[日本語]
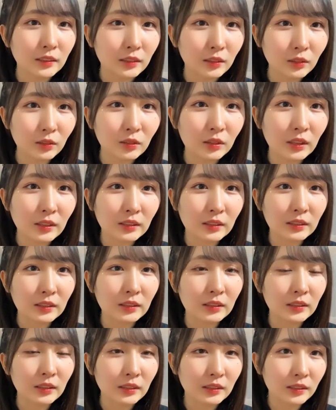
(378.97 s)
そう差し
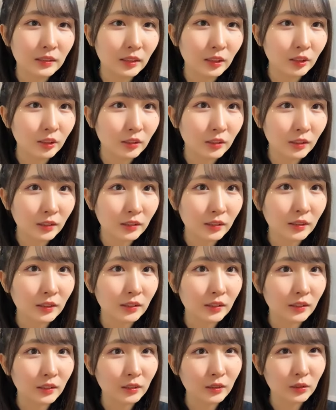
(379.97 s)
入れしてくださっ
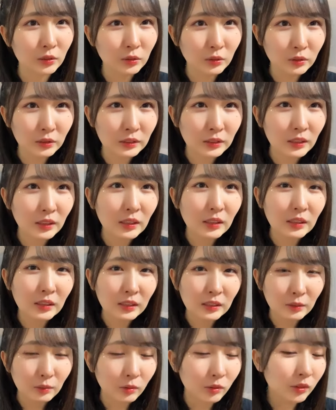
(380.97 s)
てすごい
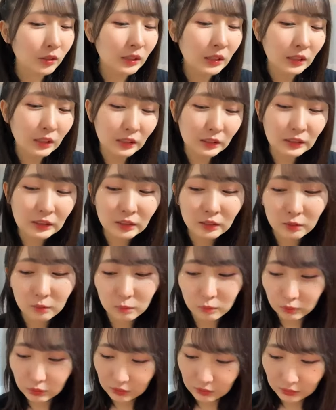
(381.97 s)
もうなんかいつ
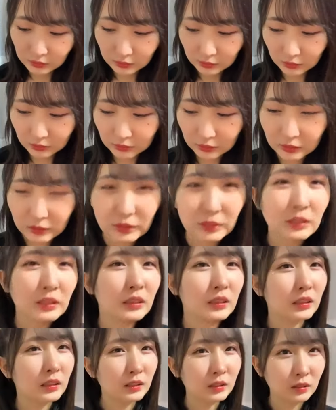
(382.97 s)
もね優しい
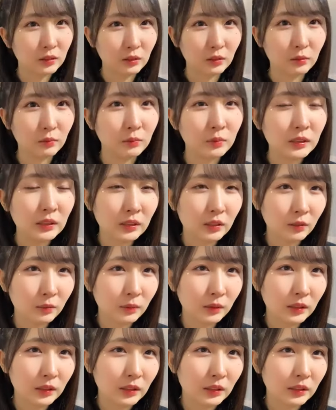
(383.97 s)
んですよ B の
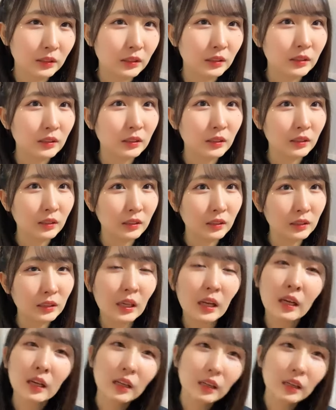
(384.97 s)
マネージャーさんっていや